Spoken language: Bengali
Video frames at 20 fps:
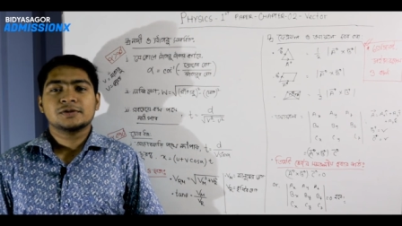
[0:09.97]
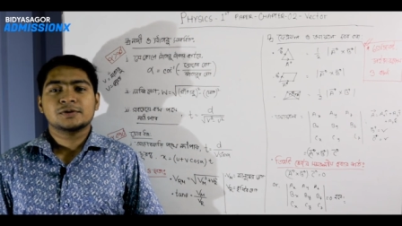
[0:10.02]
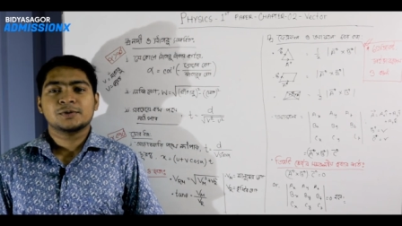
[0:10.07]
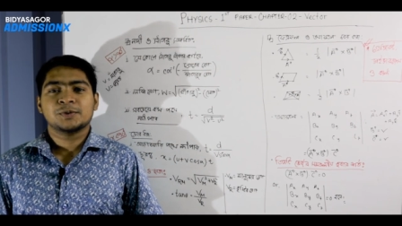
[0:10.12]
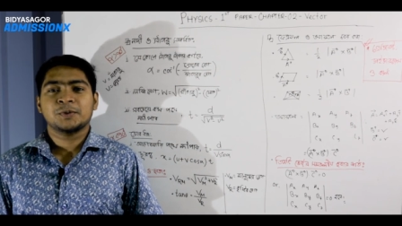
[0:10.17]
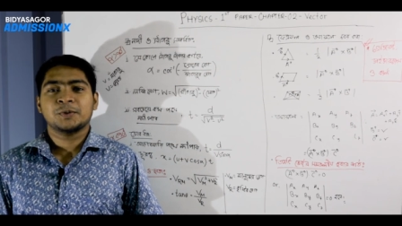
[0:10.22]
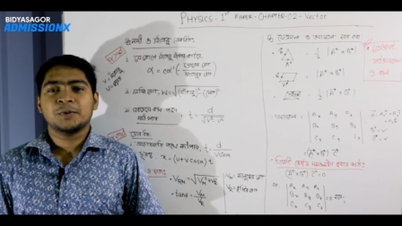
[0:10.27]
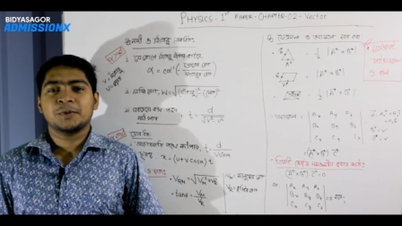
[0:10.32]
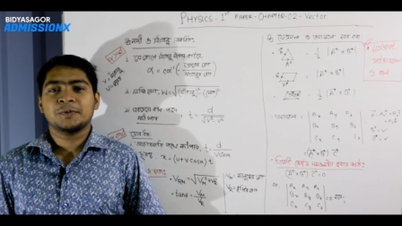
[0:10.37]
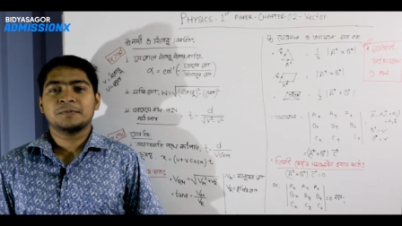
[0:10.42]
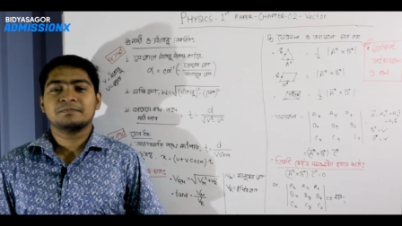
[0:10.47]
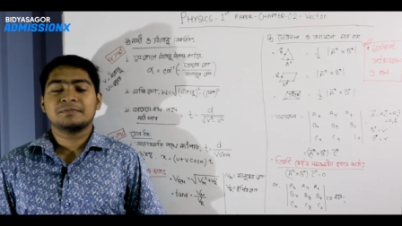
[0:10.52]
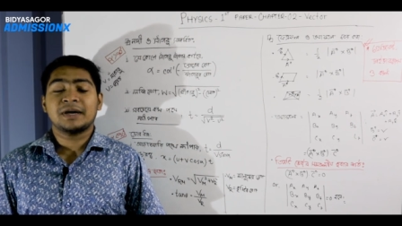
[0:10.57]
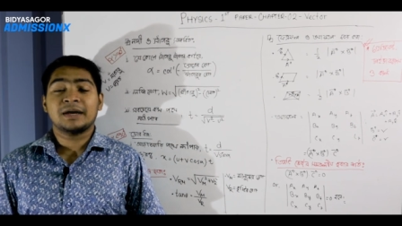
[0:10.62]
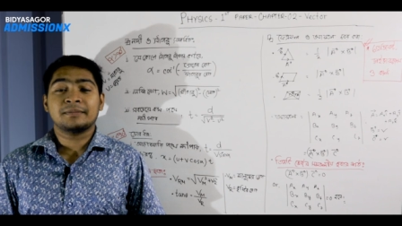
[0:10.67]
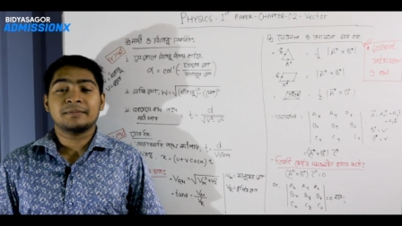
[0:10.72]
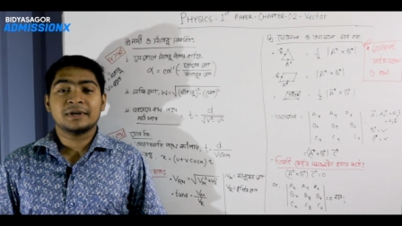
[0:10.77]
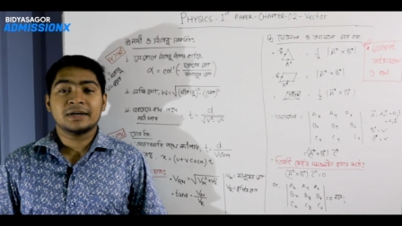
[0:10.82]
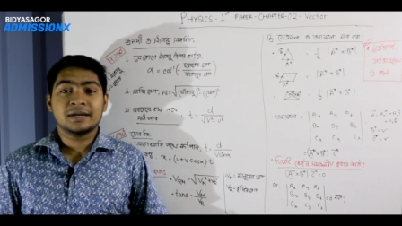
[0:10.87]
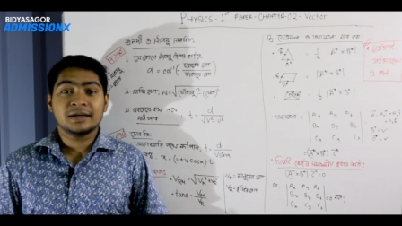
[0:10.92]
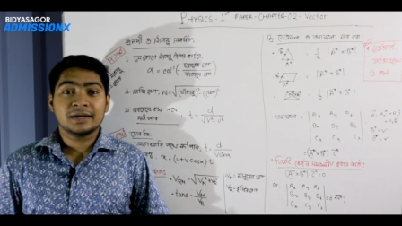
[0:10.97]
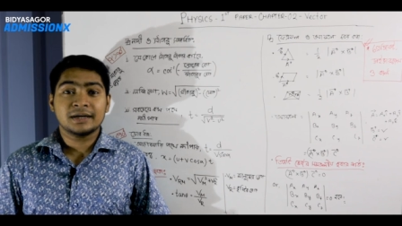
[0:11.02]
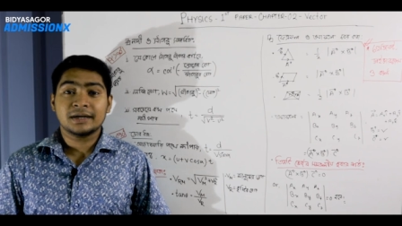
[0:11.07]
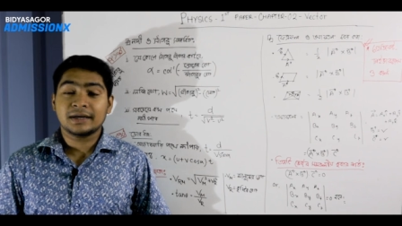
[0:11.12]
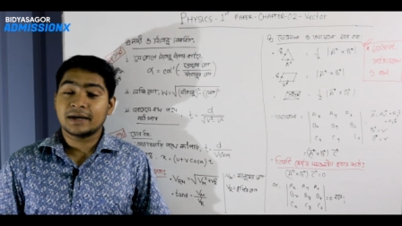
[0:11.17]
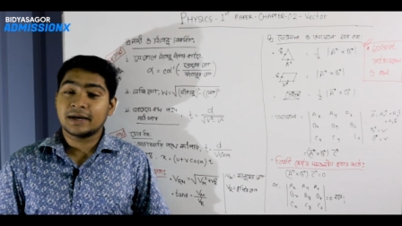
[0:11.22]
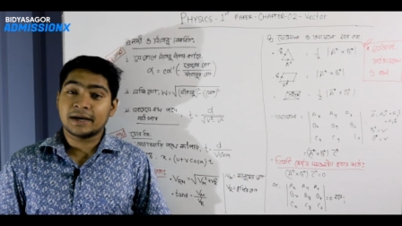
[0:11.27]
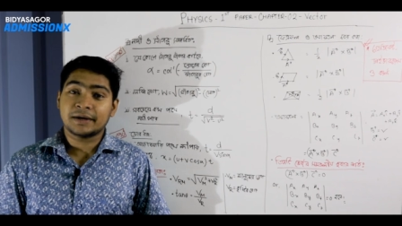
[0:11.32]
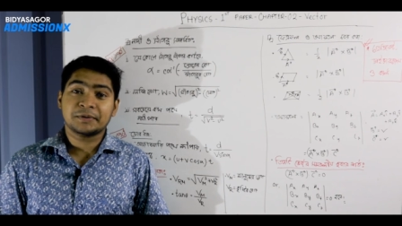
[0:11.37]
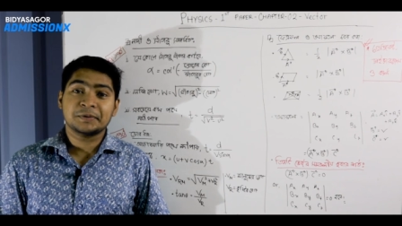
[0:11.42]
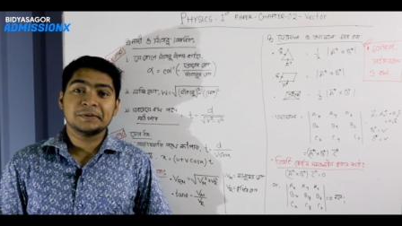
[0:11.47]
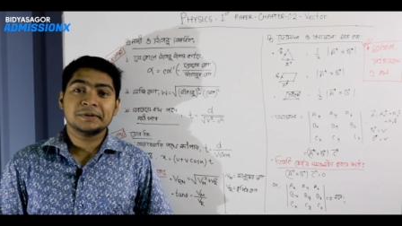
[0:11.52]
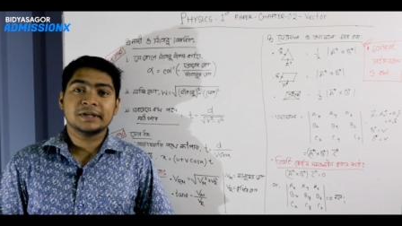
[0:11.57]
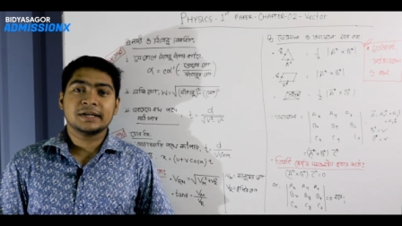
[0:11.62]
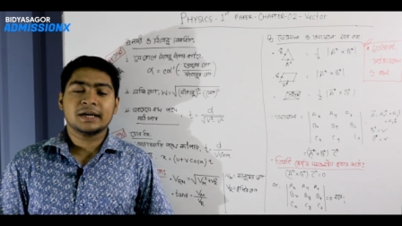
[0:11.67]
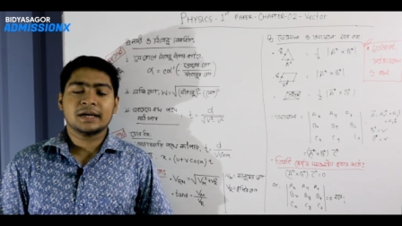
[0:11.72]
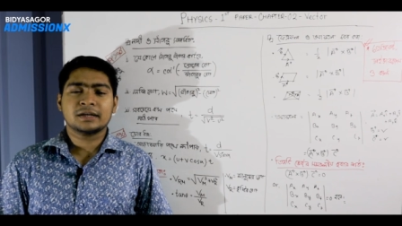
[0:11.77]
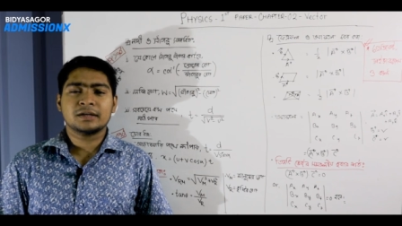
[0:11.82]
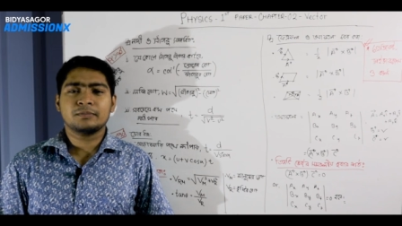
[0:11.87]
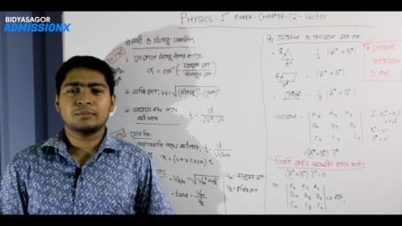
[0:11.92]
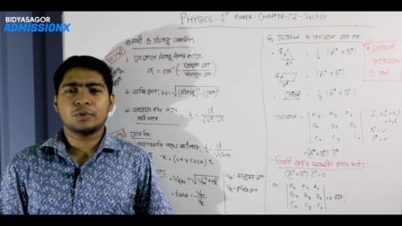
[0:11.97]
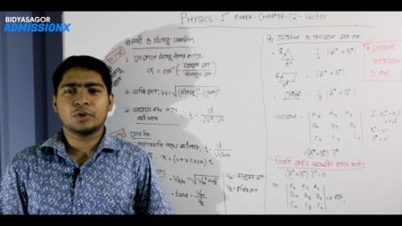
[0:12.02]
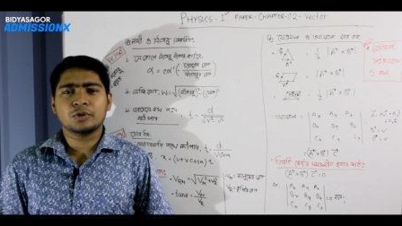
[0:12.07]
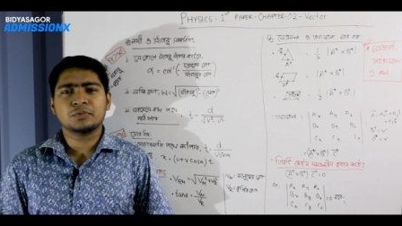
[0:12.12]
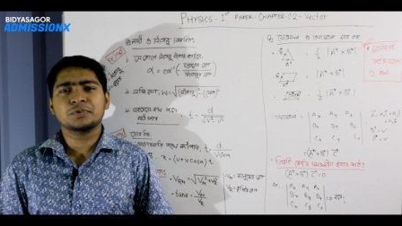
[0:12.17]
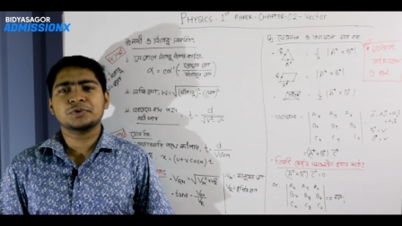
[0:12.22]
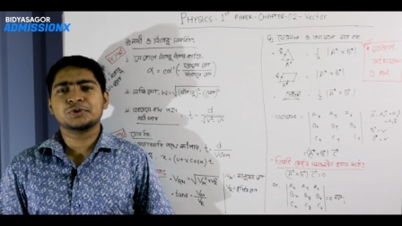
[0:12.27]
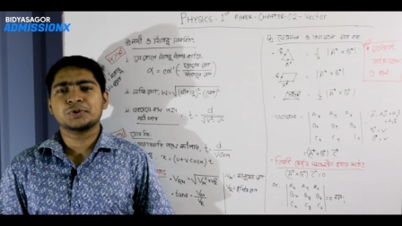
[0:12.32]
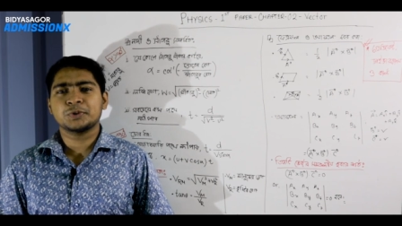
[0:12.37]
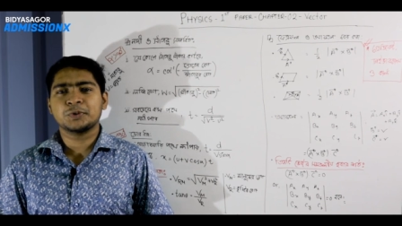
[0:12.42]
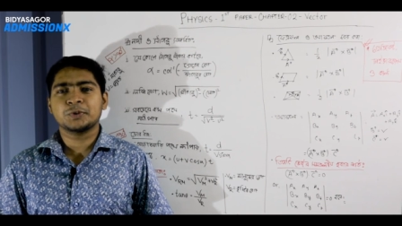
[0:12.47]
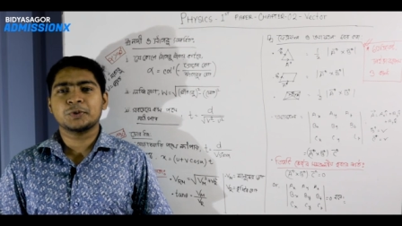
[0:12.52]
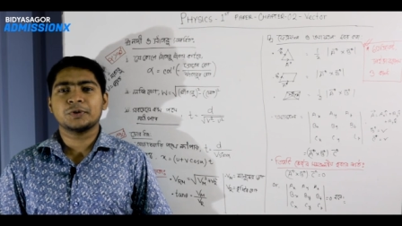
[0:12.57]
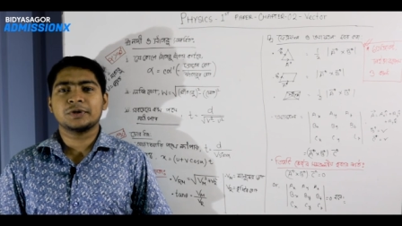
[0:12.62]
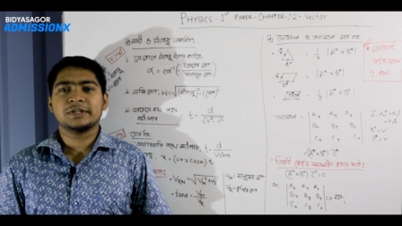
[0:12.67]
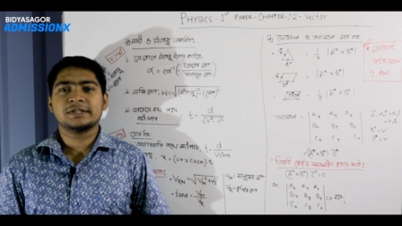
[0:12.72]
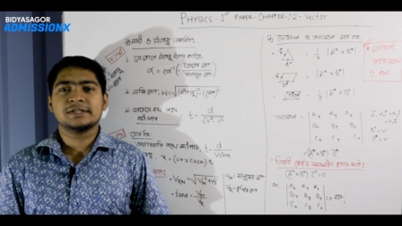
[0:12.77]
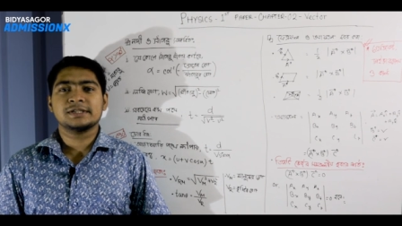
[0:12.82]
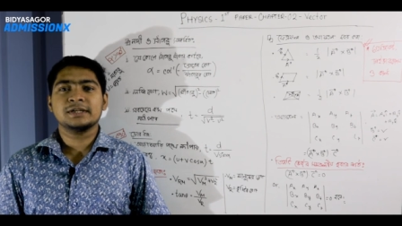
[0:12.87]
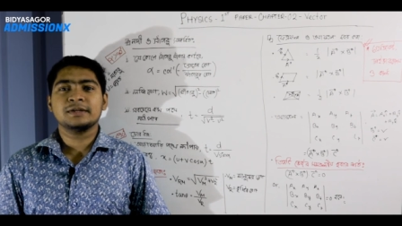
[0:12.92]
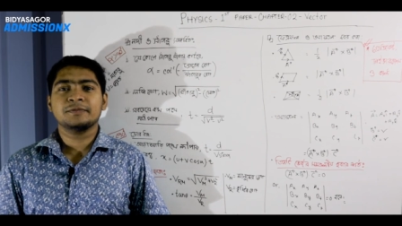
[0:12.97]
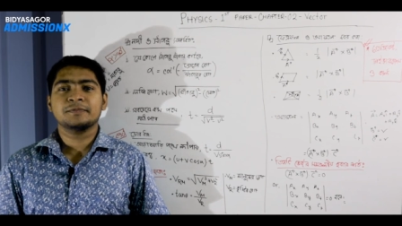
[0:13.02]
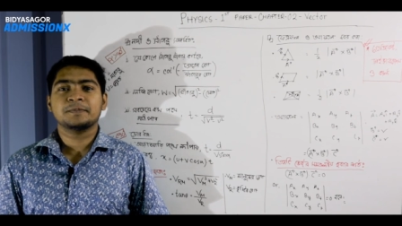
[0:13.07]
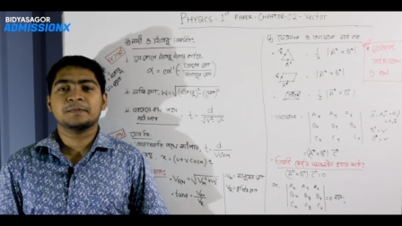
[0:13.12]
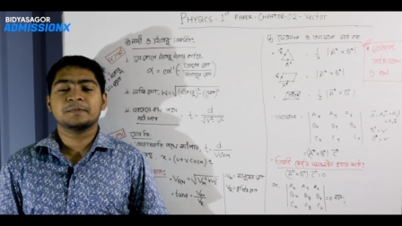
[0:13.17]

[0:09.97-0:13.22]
সো আমরা এখন থেকে একটা পর্ব শুরু করেছি